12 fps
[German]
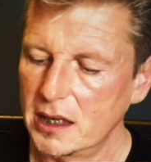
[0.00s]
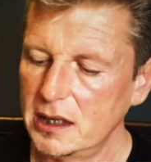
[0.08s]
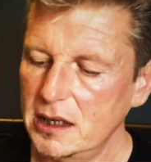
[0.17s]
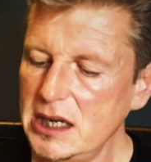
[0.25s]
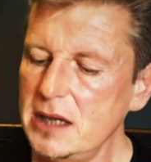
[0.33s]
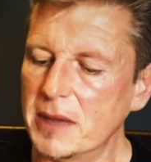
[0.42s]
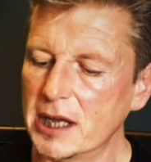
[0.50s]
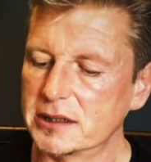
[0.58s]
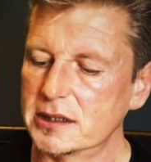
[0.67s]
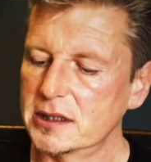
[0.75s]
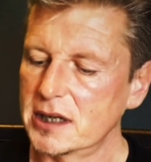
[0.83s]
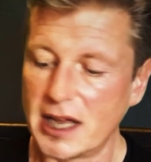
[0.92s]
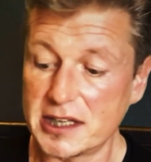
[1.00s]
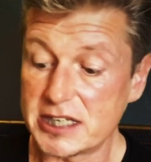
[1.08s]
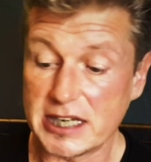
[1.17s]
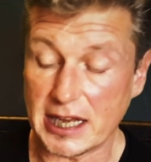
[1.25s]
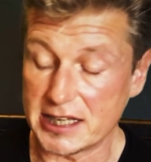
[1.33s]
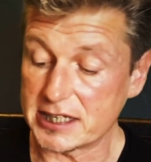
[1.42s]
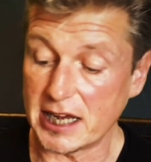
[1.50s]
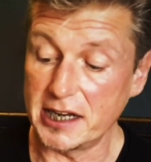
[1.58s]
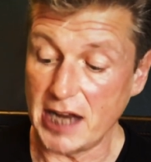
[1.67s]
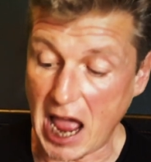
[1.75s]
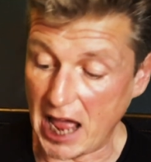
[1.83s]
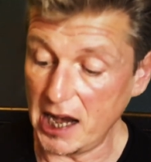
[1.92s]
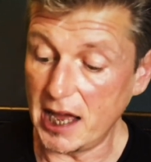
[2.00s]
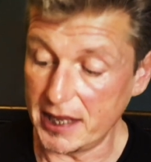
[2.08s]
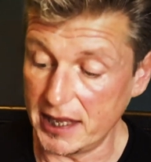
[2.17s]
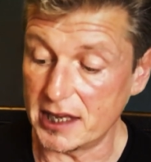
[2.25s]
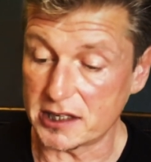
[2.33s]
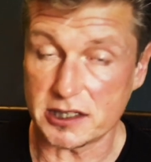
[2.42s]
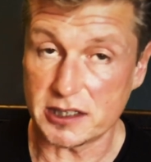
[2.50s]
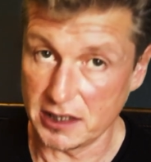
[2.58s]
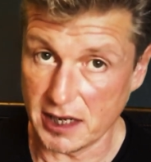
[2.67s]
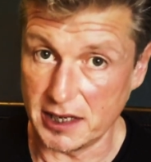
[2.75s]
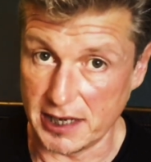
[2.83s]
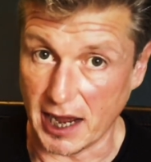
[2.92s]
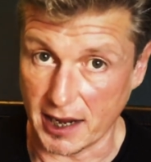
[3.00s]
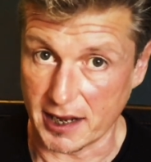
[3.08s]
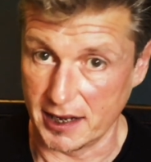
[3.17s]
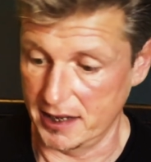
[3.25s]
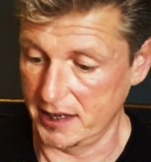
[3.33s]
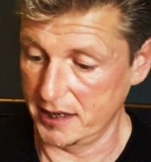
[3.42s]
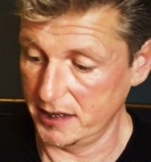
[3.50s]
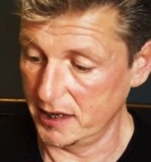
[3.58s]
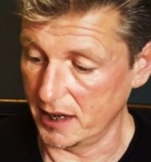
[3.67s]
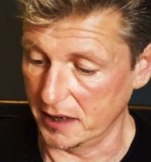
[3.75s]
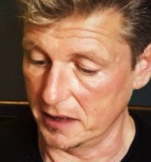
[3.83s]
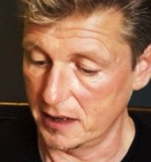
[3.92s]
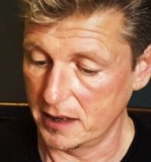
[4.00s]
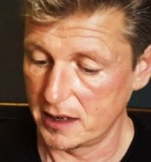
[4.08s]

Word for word: Niemand kann sich an seinen allerersten Gedanken erinnern.